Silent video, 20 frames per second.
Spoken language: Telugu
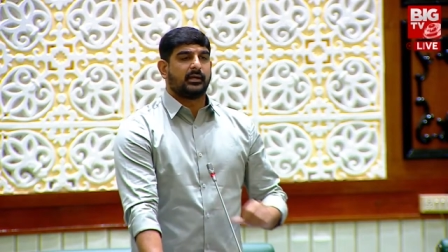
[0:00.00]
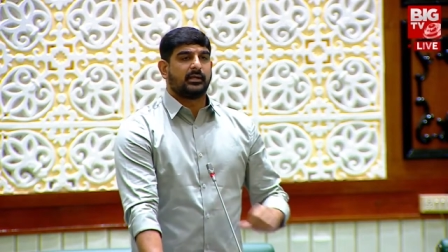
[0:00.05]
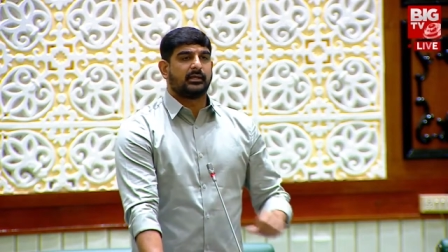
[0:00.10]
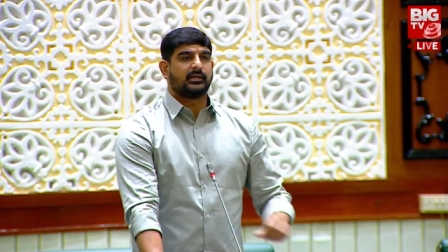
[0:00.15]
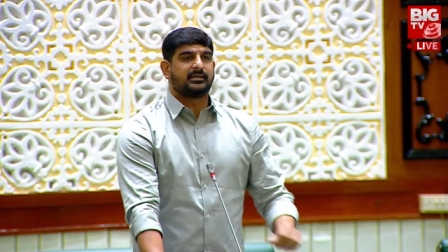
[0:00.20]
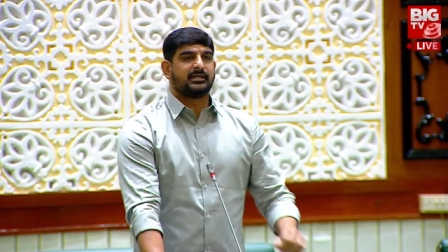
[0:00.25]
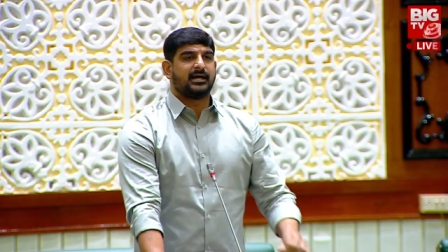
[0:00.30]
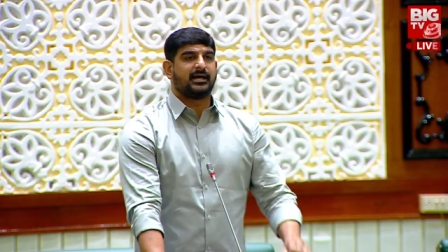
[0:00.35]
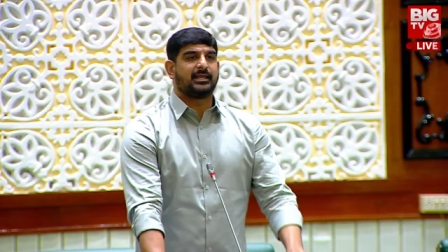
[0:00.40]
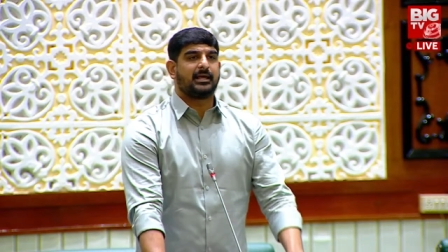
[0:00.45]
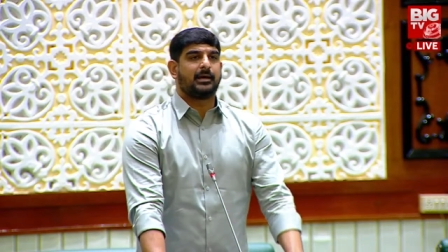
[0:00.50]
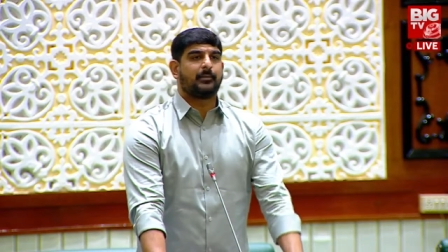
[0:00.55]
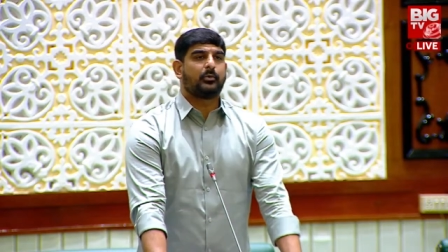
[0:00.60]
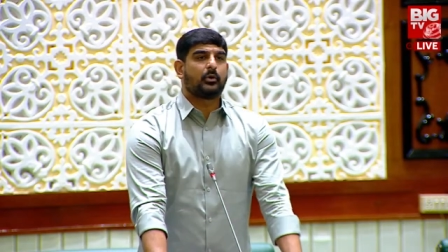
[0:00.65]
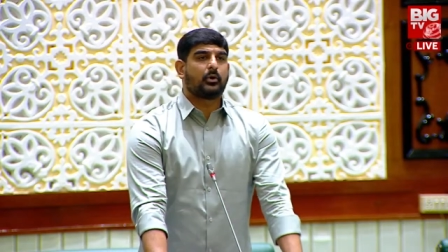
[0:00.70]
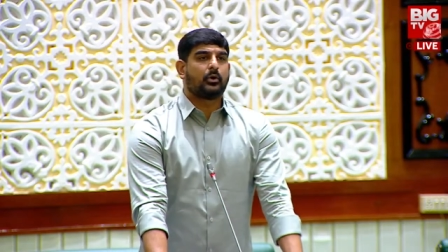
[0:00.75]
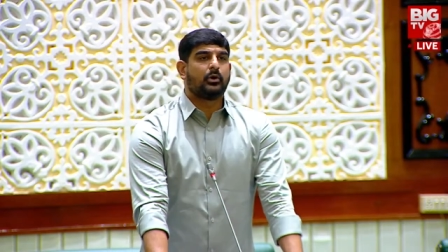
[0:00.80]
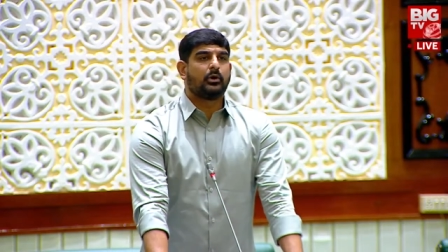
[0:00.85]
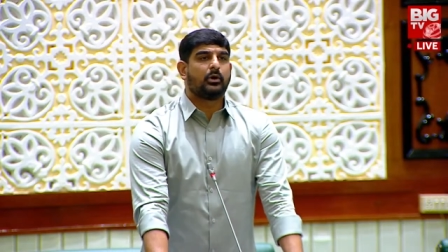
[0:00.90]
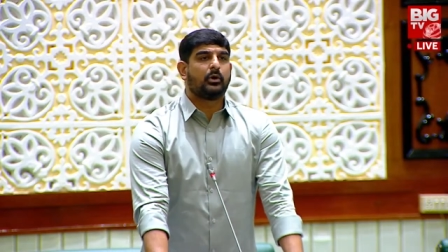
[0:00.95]
ఇది దాదాపు
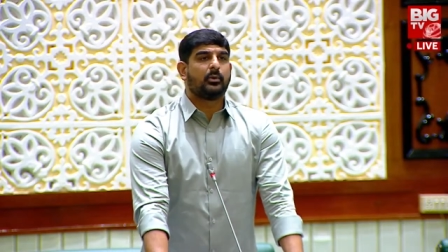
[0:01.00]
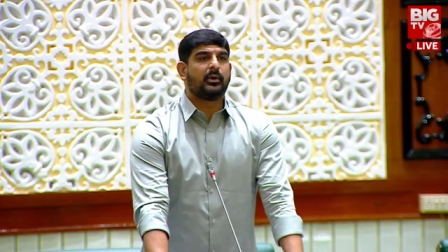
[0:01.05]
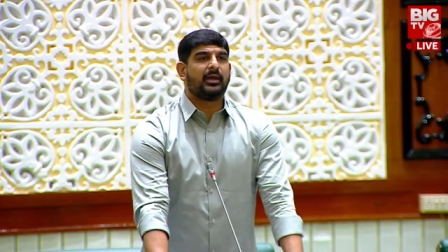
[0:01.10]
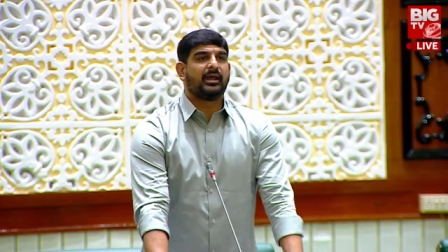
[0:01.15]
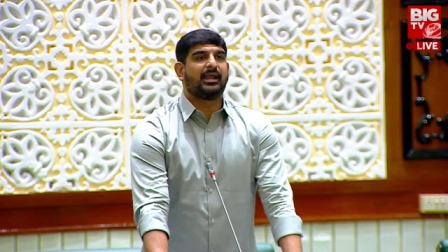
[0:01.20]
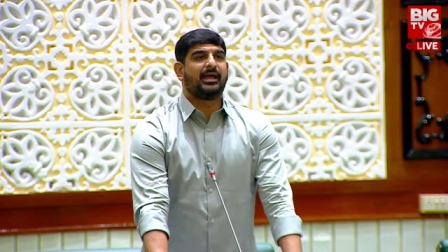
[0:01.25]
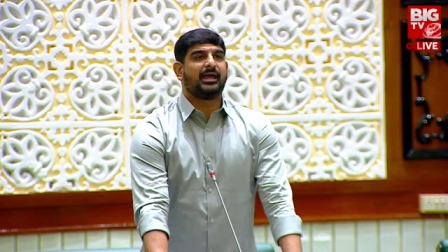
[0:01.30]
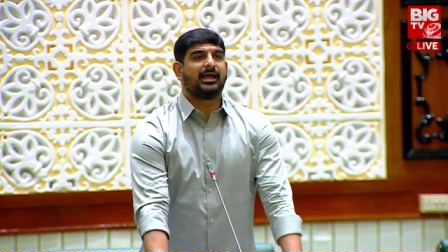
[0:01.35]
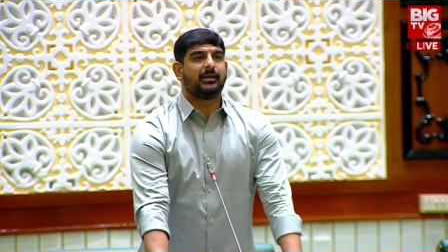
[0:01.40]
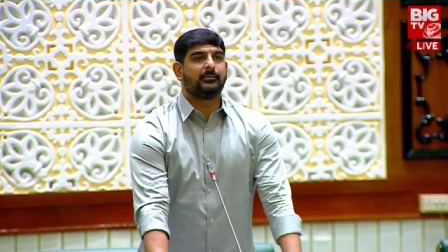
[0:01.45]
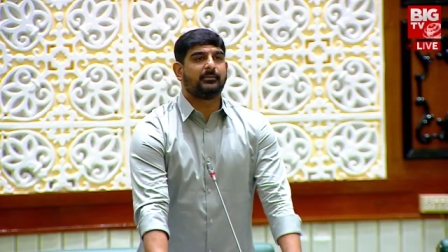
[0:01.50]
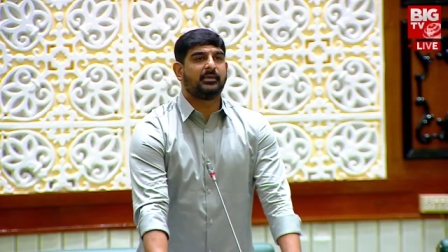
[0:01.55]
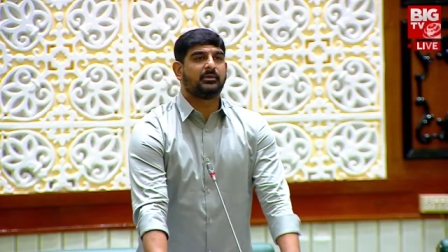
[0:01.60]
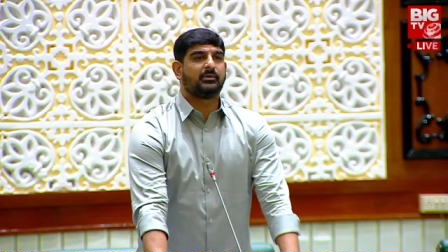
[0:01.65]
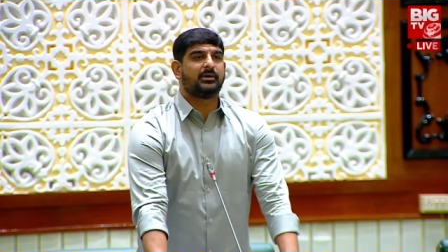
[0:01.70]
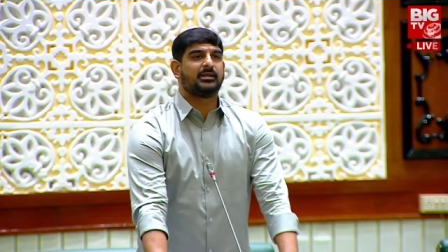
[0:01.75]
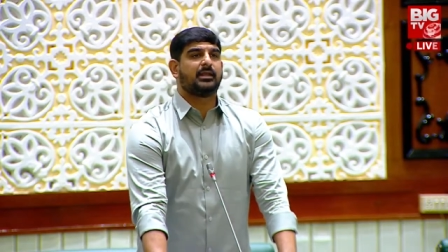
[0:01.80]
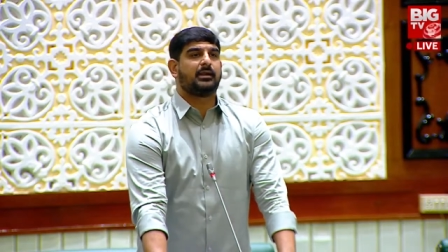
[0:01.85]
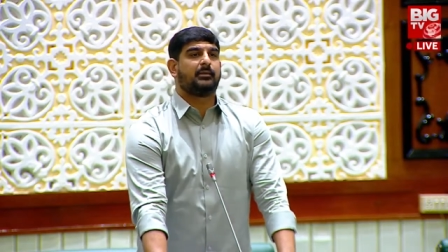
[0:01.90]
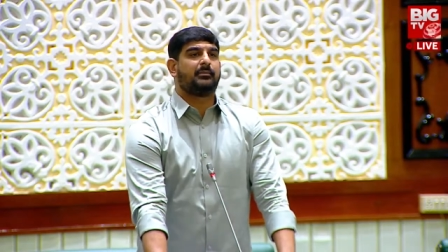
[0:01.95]
రెండు వేల ఎనిమిది
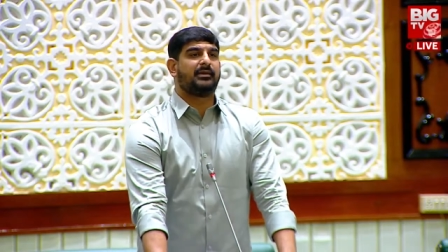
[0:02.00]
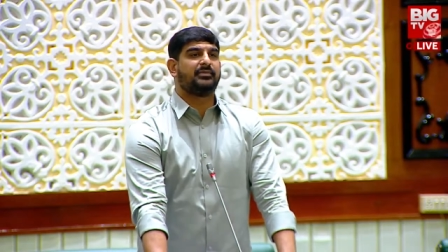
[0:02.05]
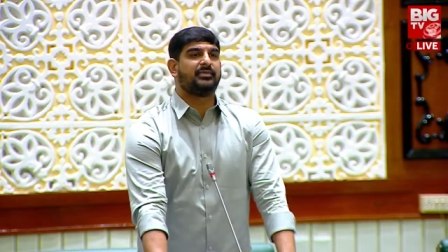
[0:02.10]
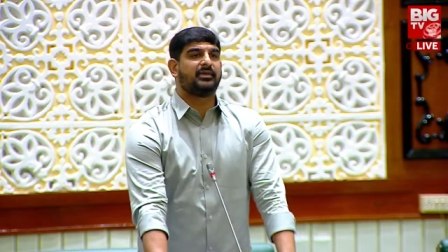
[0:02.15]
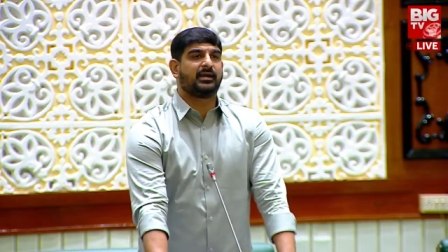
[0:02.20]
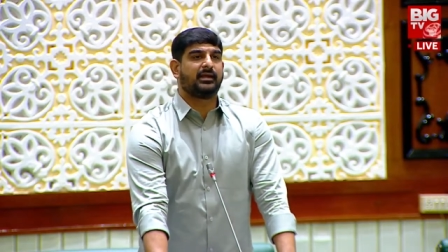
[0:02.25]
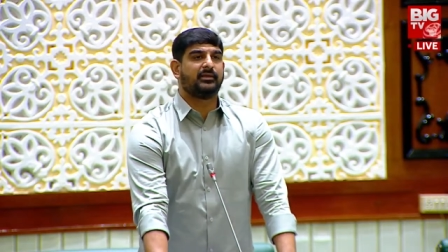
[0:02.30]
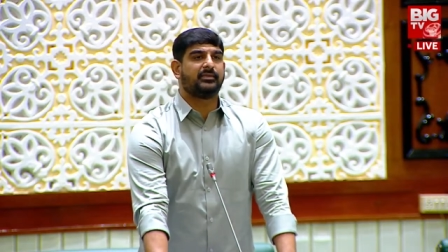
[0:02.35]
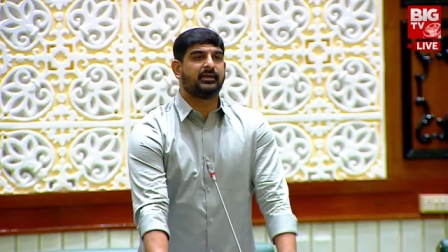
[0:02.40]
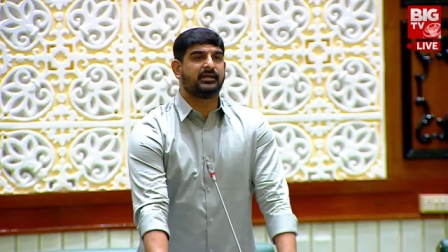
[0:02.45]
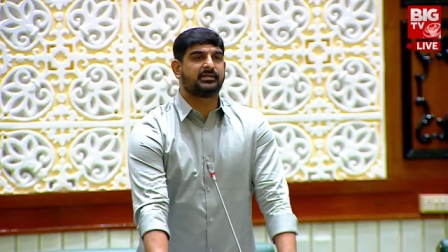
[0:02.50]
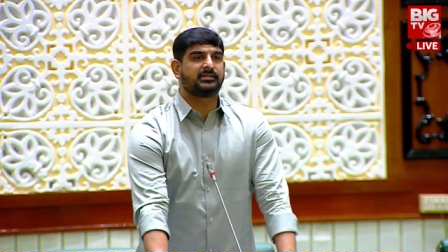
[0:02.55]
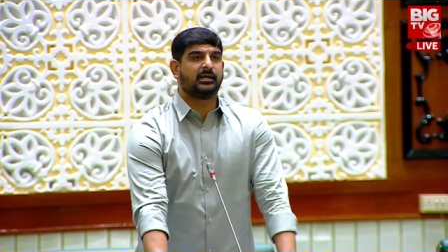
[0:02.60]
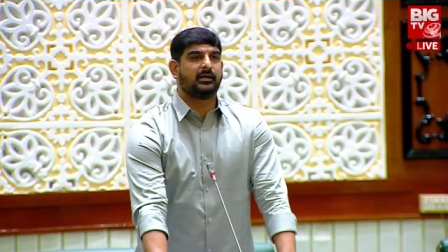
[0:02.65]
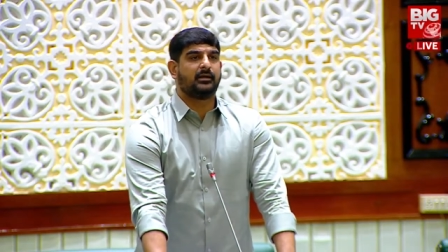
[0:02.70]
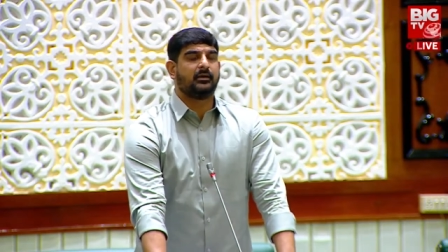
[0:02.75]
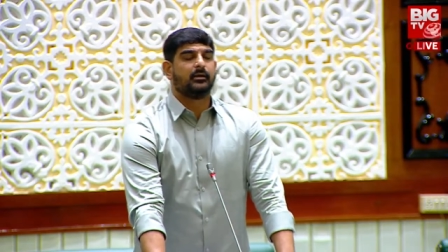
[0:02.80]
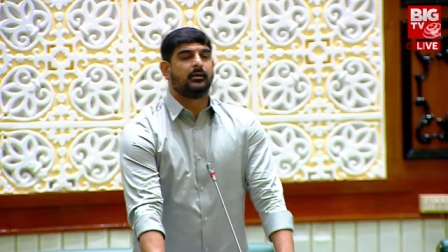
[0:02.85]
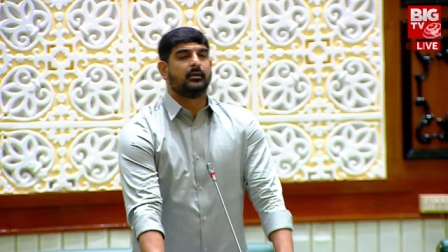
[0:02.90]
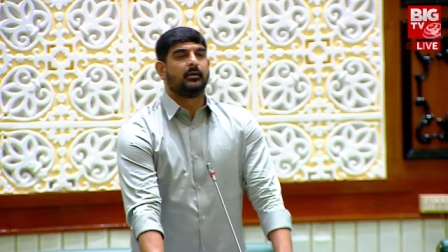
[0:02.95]
వందల మందికి అధ్యక్ష
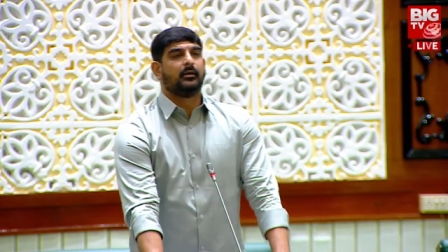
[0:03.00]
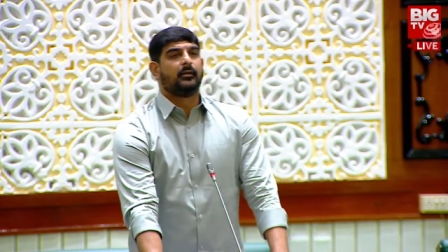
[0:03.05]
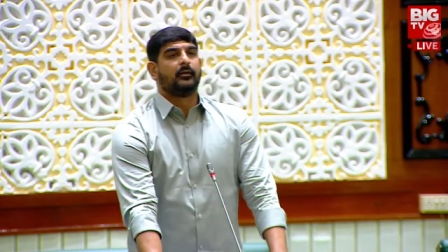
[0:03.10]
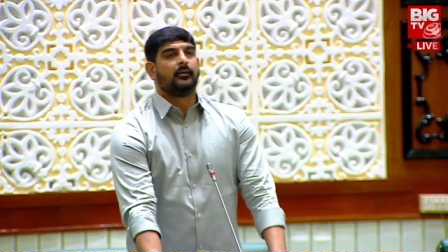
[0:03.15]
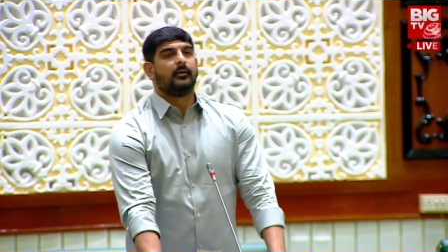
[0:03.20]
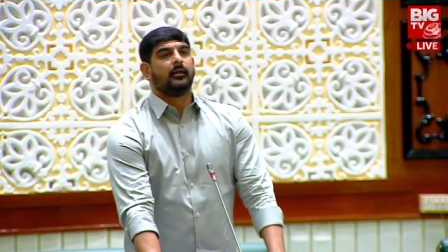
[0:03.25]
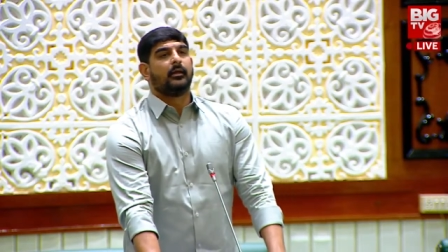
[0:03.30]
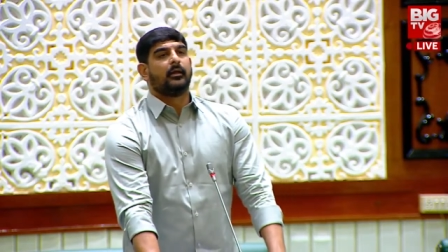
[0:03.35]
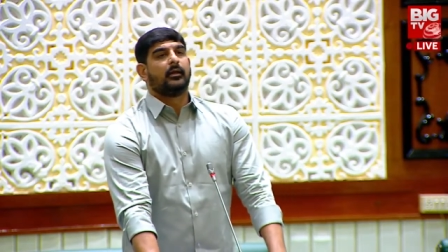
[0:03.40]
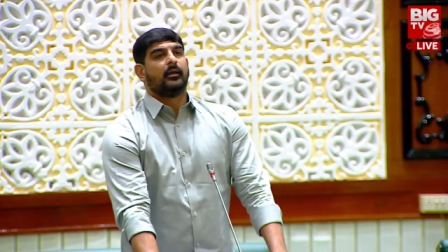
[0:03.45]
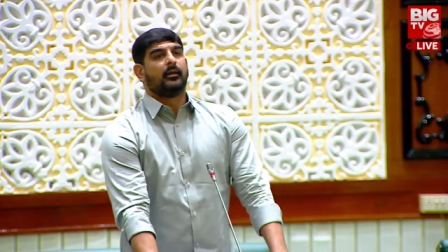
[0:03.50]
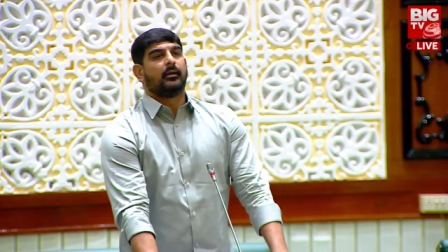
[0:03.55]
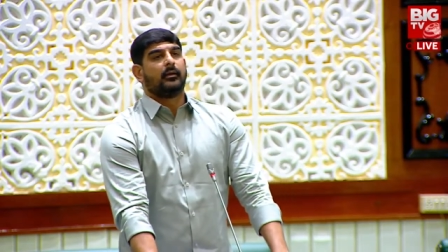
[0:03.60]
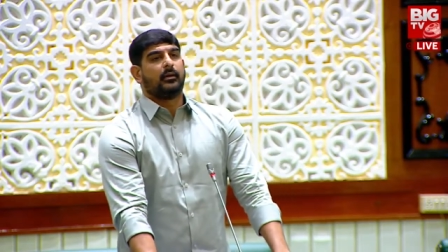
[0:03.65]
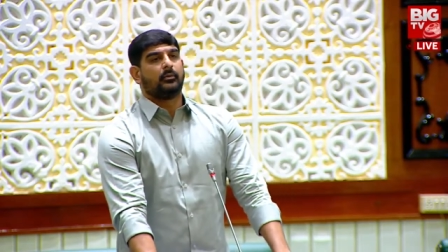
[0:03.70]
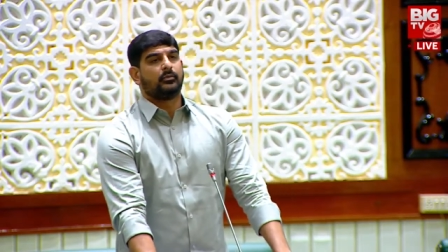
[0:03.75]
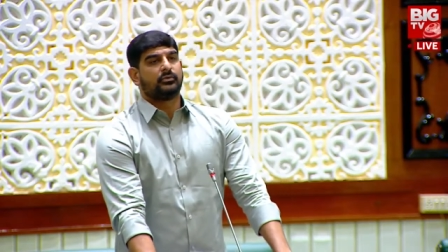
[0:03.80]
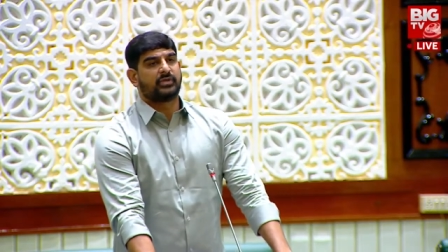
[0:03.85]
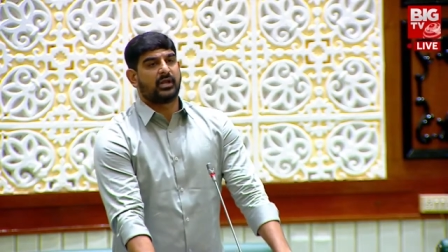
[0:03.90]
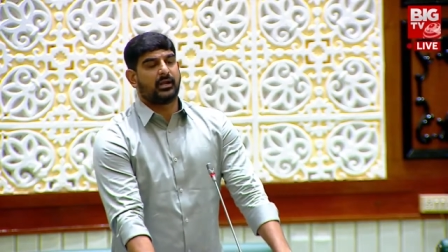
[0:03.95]

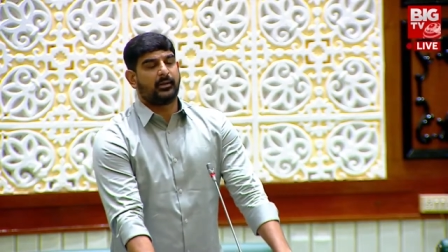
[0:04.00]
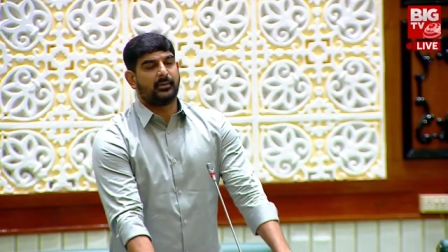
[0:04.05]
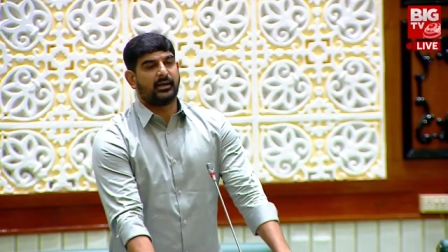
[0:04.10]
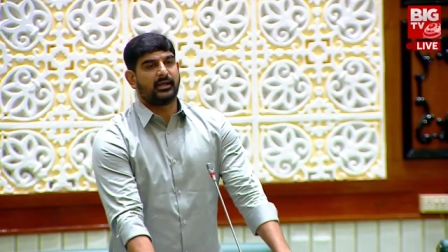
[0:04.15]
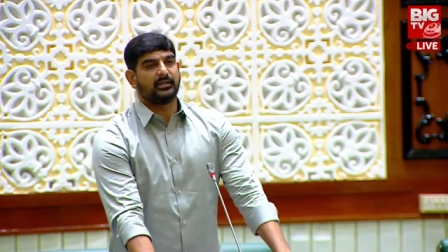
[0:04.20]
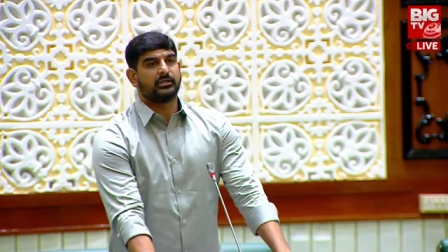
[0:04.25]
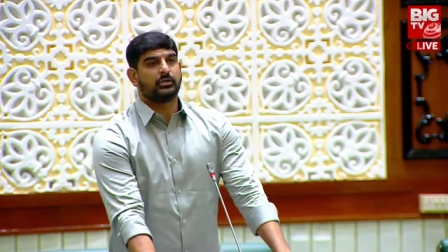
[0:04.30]
హుజరాబాద్